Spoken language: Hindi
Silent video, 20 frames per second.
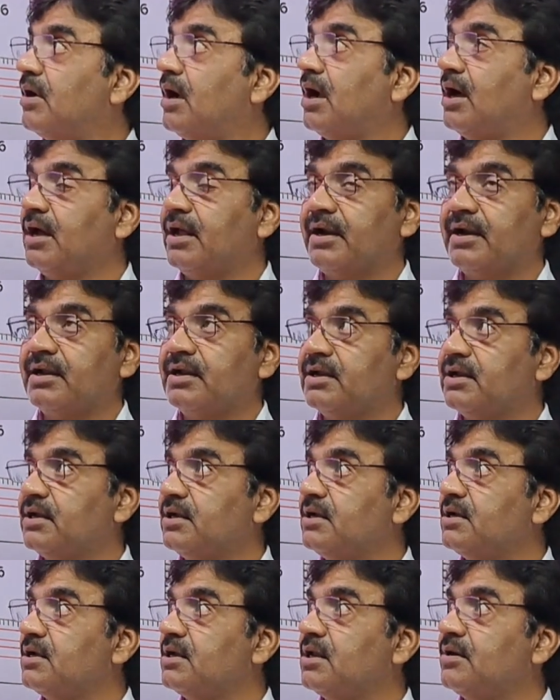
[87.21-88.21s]
आ रहे
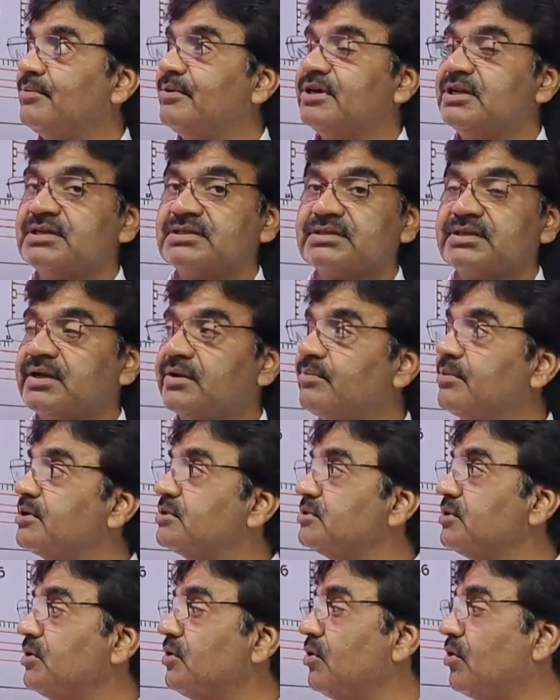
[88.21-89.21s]
हैं एल केबल
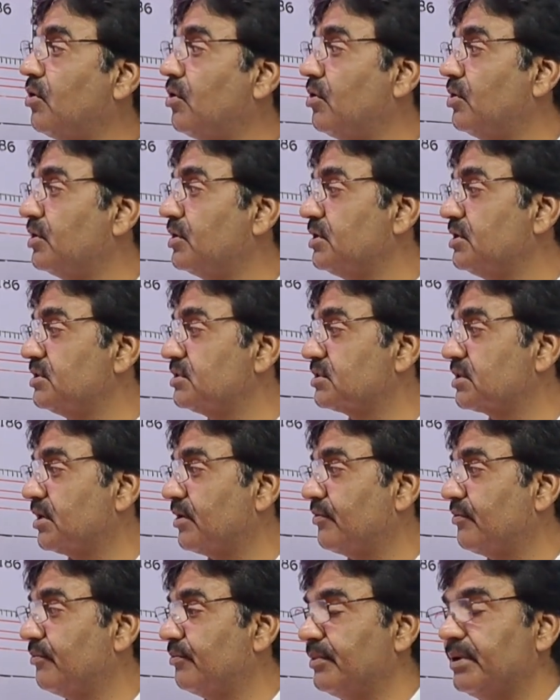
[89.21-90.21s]
से और इस
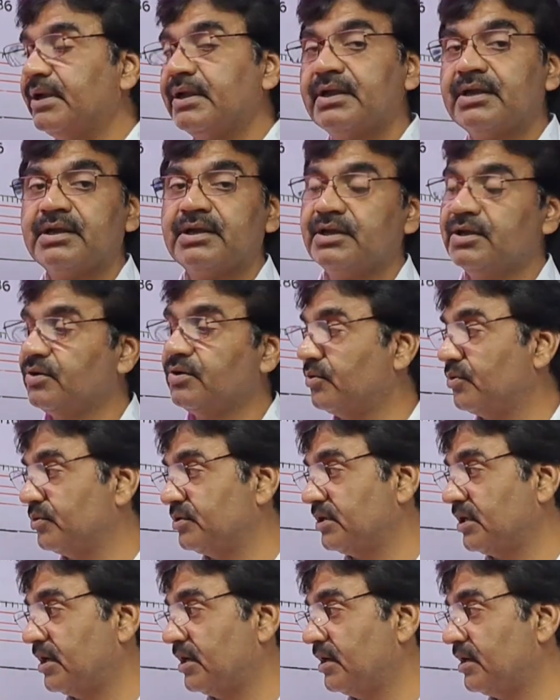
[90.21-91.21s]
कफ में इन हो
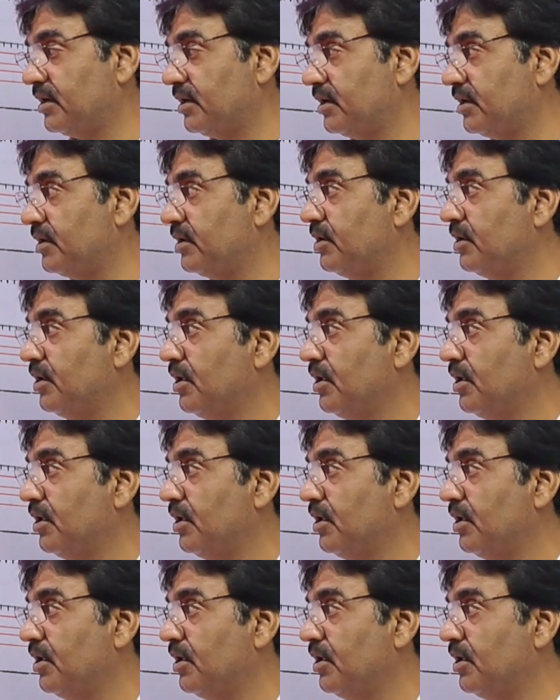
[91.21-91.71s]
जा रहे हैं